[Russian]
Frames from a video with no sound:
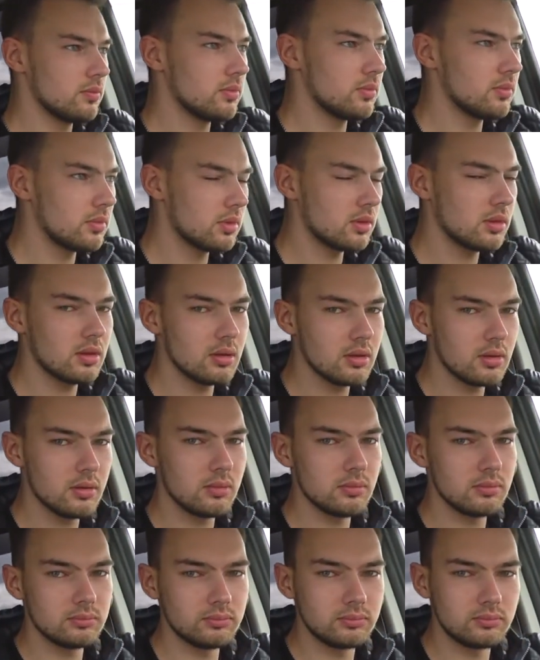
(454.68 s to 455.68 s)
Резкое
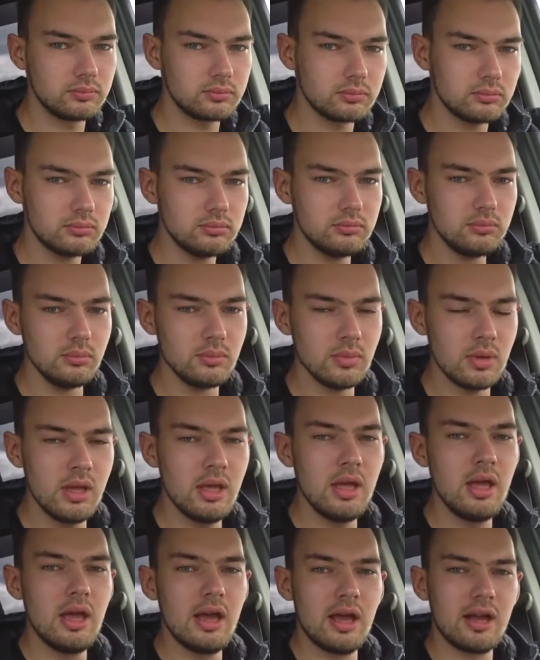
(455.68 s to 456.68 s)
торможение.
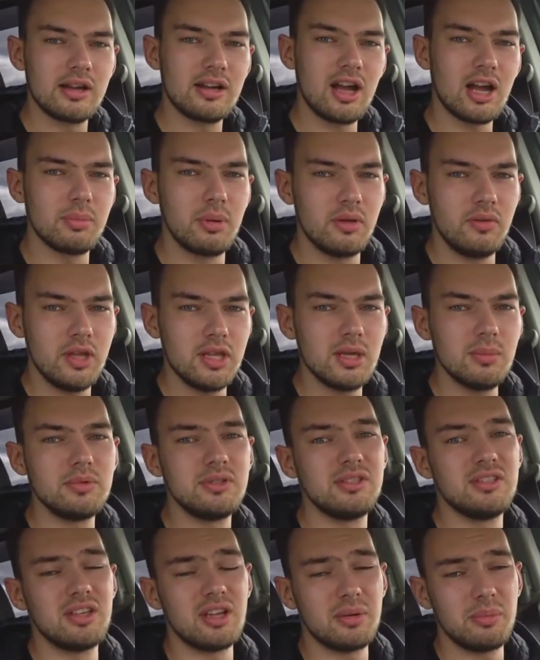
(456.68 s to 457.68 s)
Как мы видим,
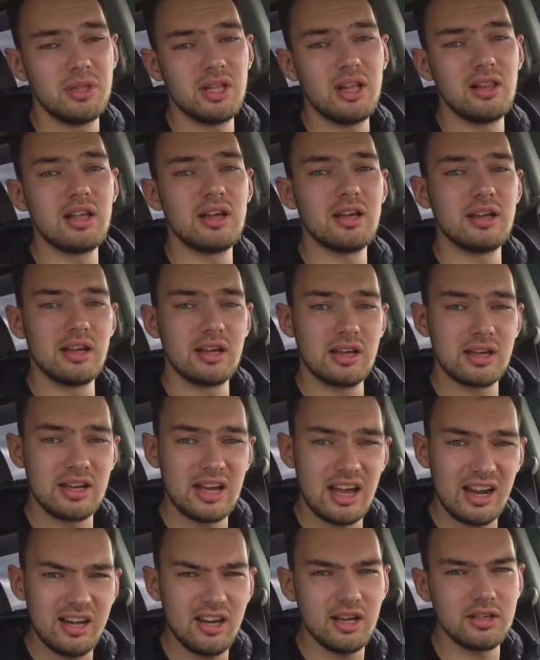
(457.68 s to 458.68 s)
терминал
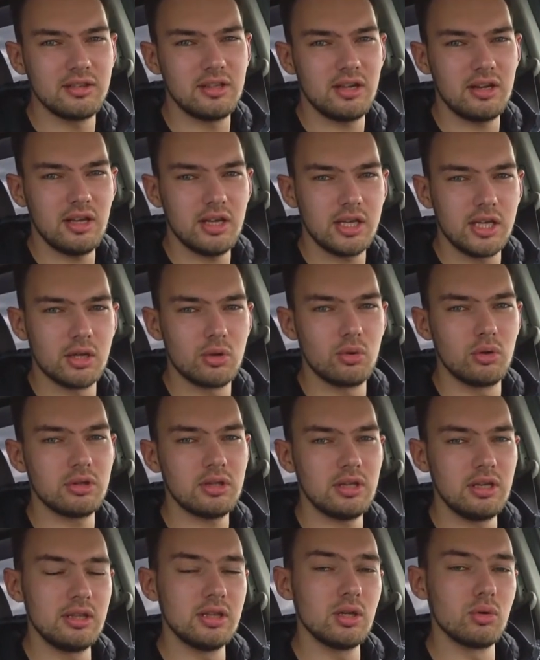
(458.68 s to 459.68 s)
корректно реагирует
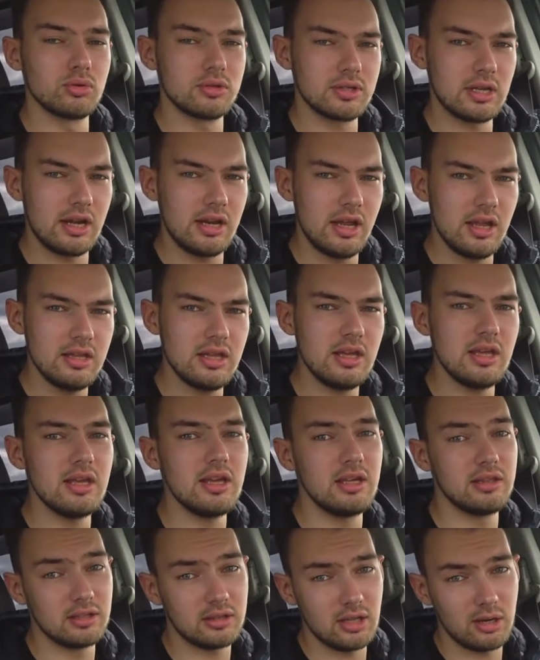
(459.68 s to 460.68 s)
и на ускорение,
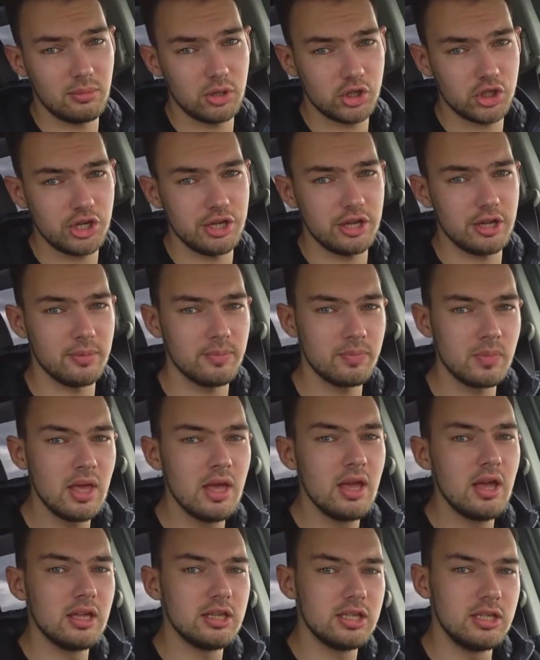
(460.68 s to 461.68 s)
и на торможение.
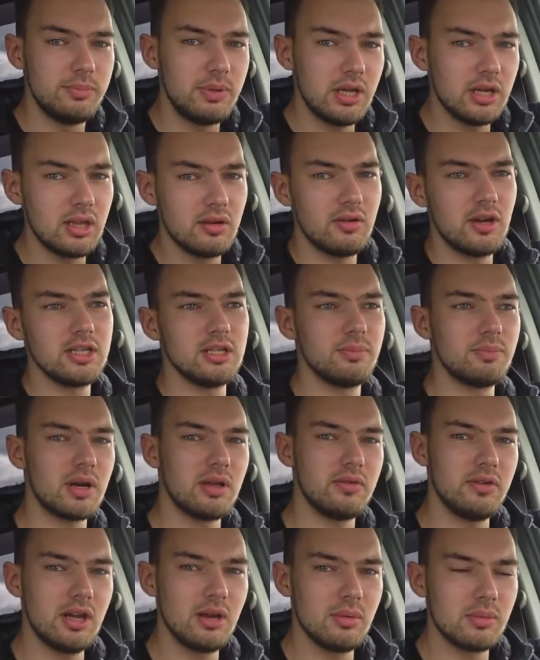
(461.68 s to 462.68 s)
Теперь давайте
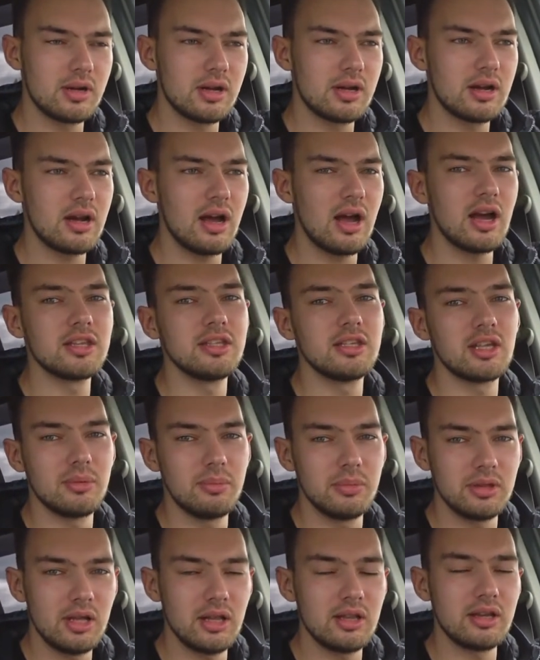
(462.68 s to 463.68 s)
проверим, как
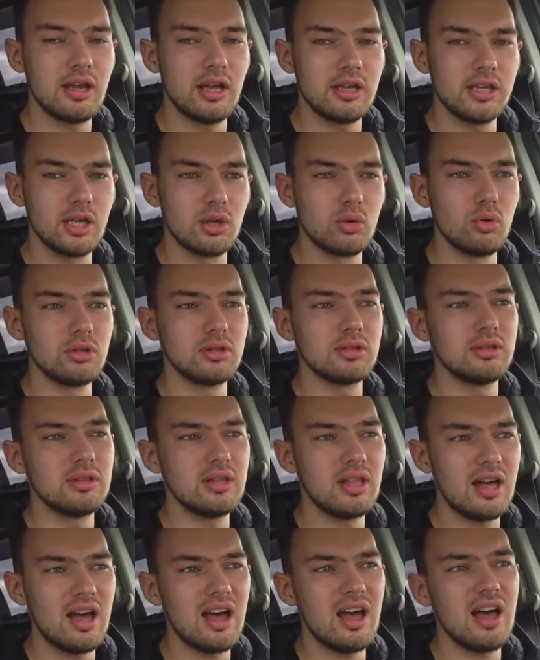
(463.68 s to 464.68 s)
терминал реагирует
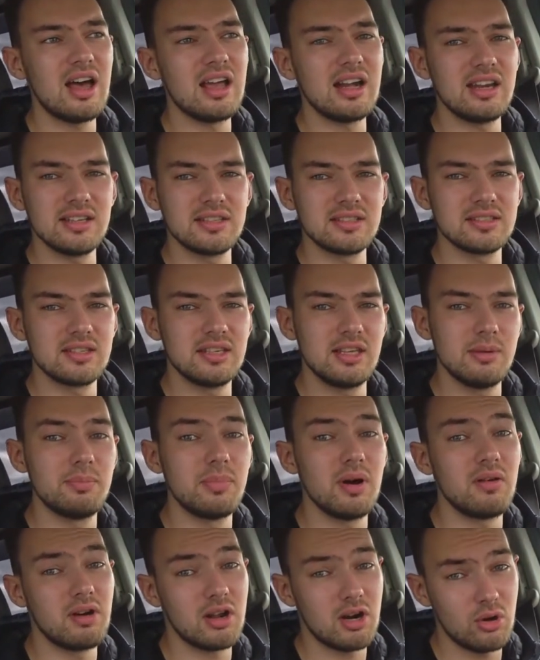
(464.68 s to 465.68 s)
на резкий
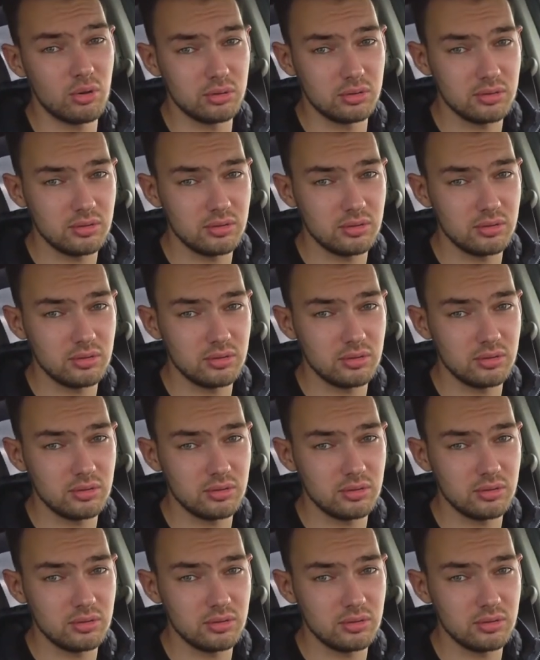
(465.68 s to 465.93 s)
поворот.